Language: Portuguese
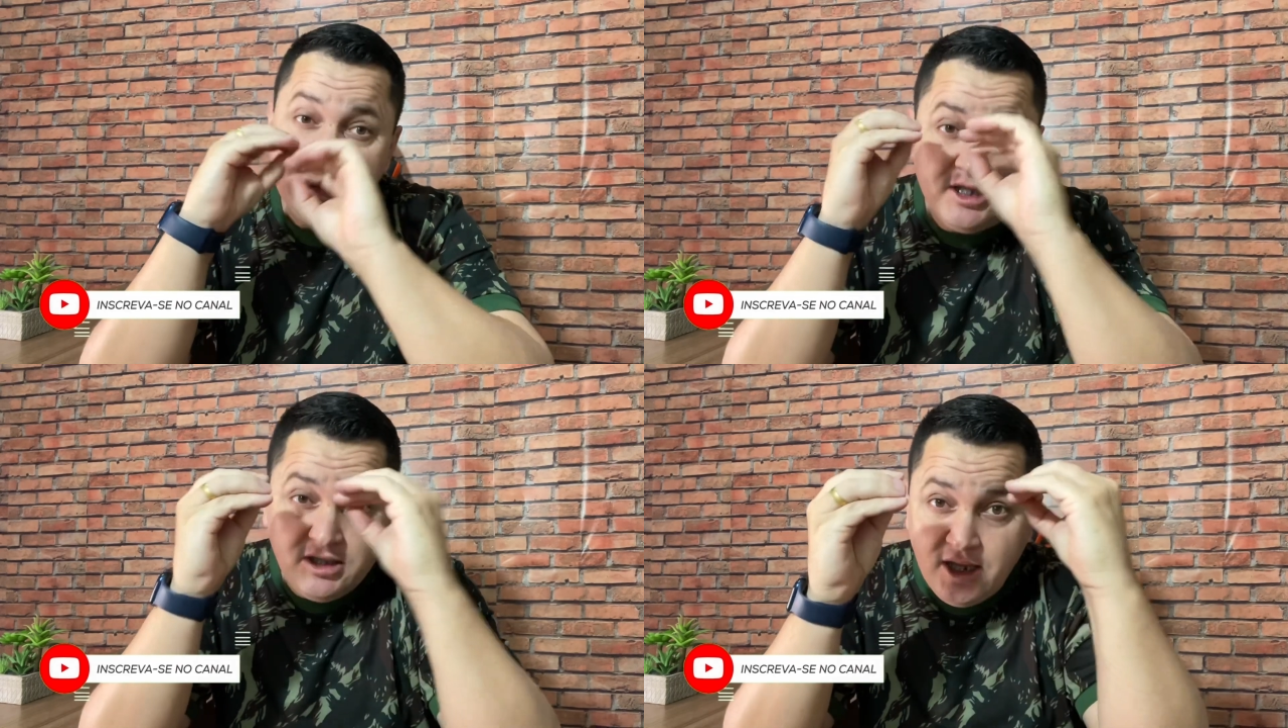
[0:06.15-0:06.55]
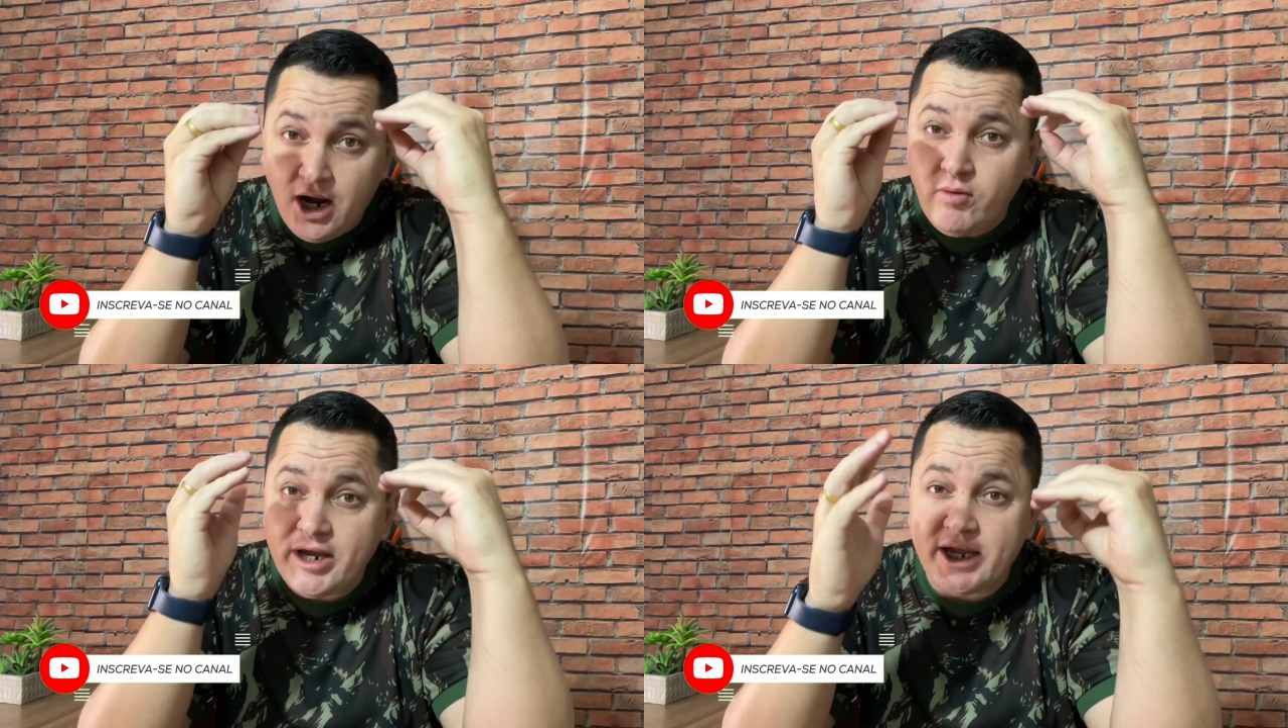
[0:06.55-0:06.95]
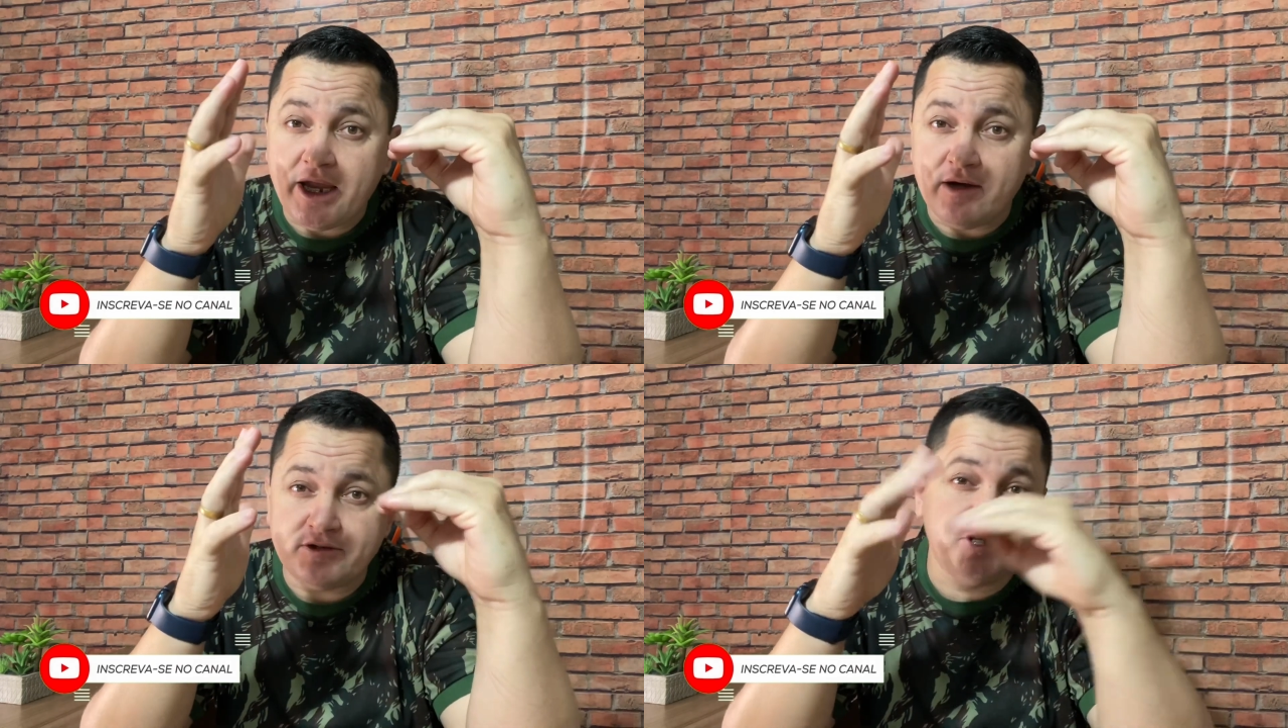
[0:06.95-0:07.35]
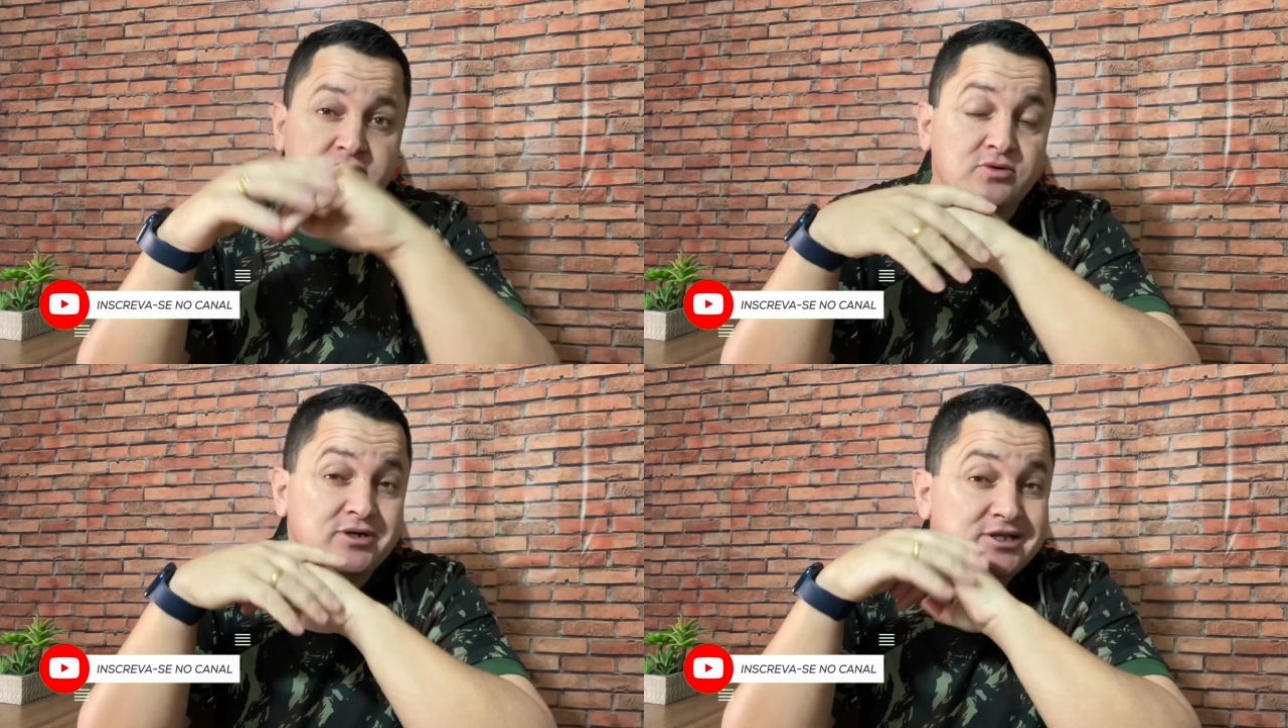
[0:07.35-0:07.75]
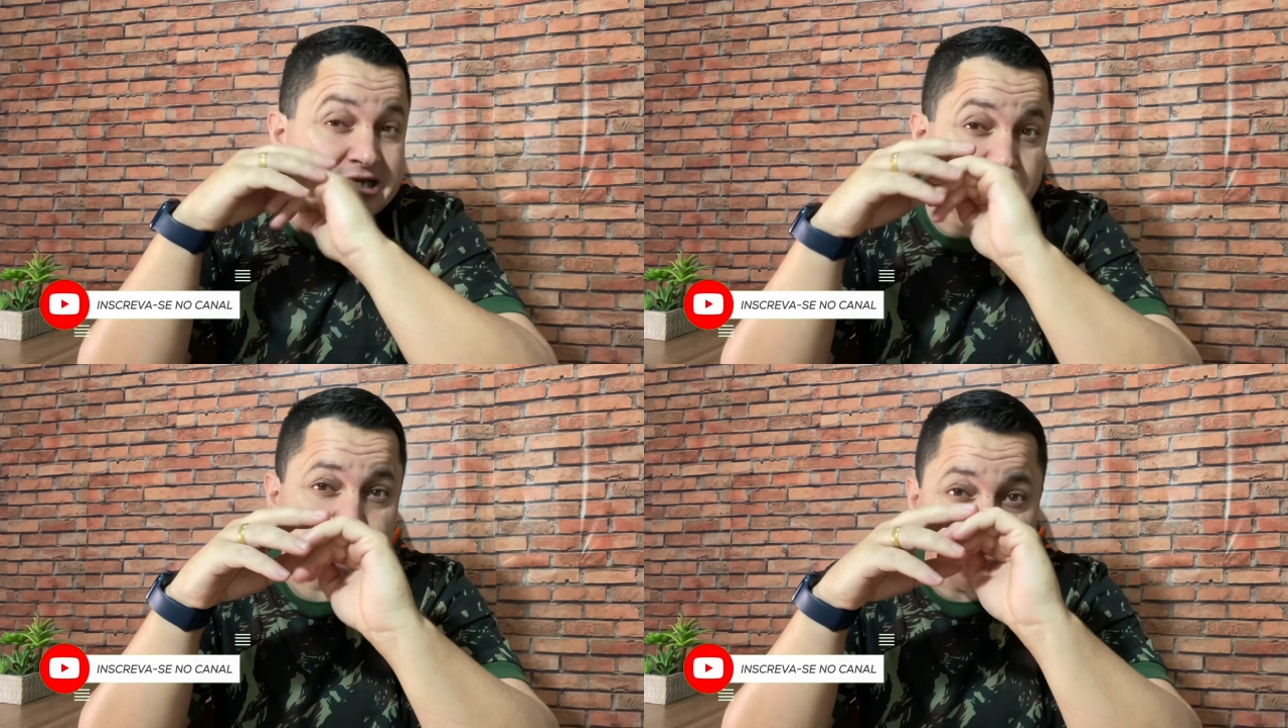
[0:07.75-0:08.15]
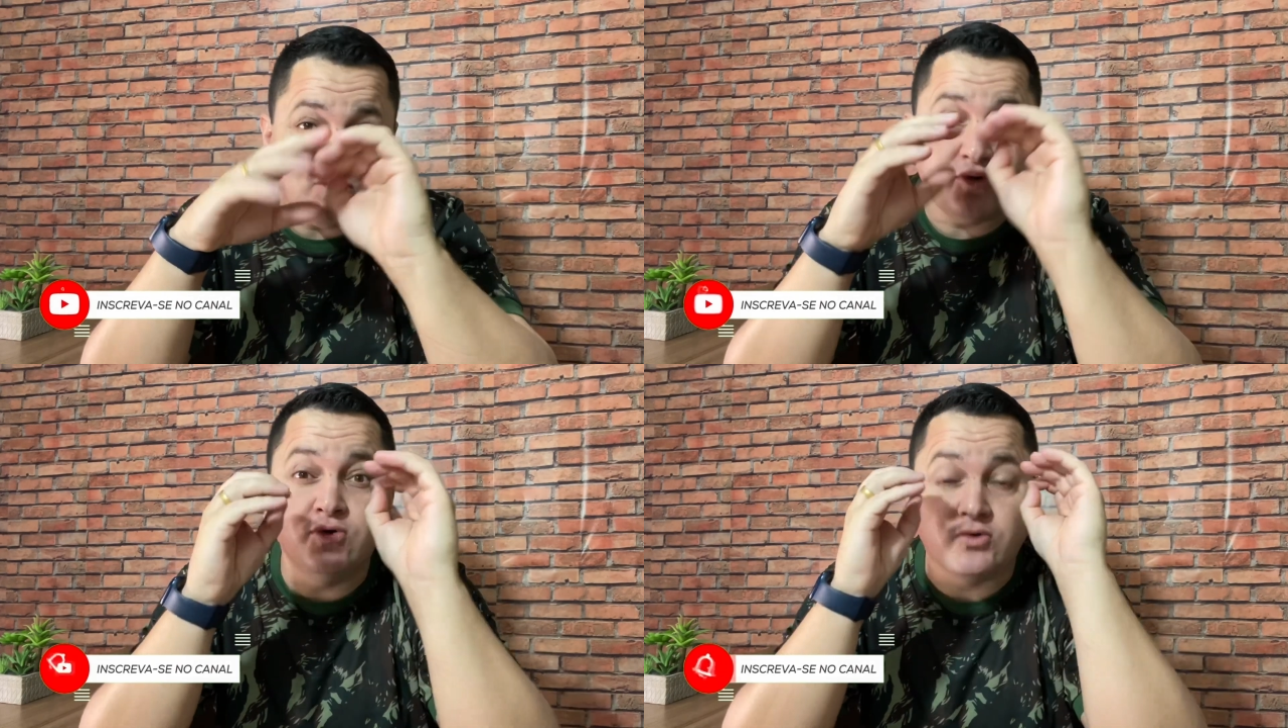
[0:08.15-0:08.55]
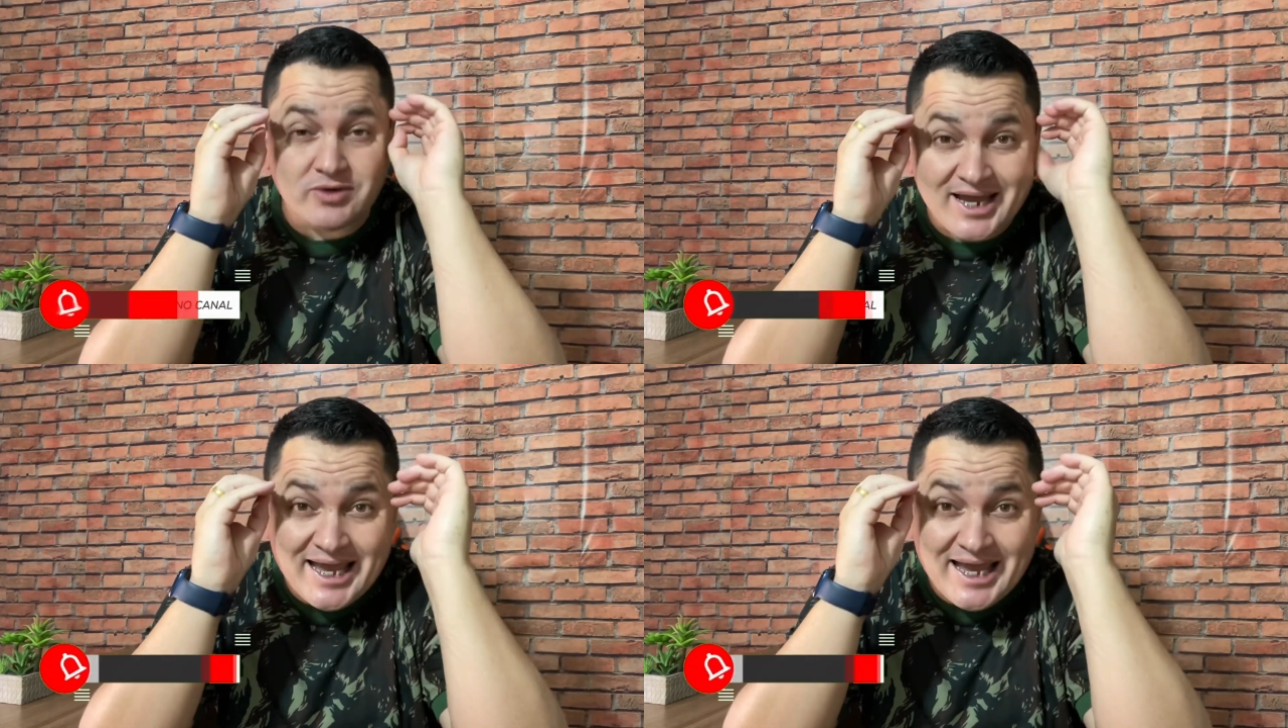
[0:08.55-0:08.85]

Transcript: Não errei o título e não estou louco,